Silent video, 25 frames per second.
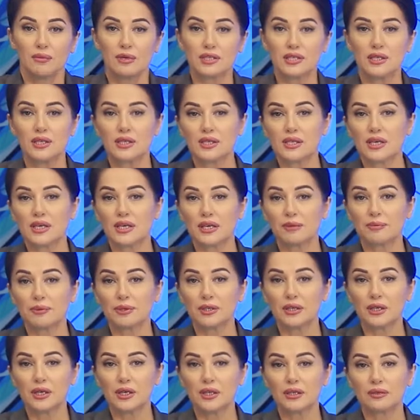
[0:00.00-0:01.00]
Материнский
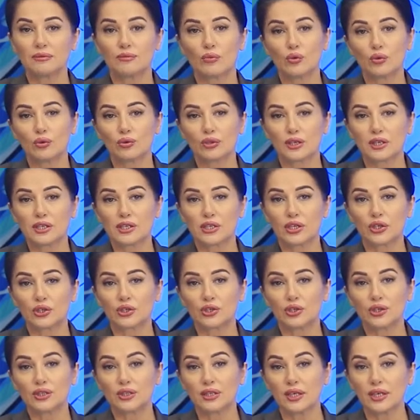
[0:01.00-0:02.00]
капитал могут
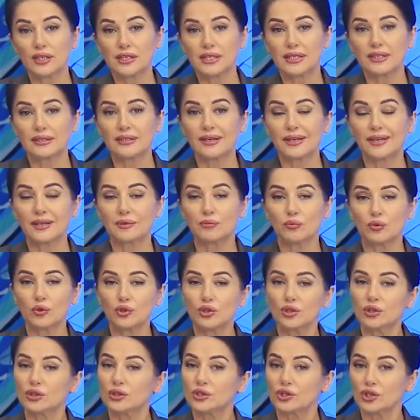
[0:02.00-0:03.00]
разрешить тратить на
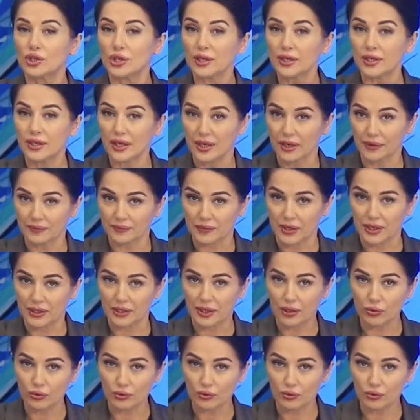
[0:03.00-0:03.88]
ремонт жилья.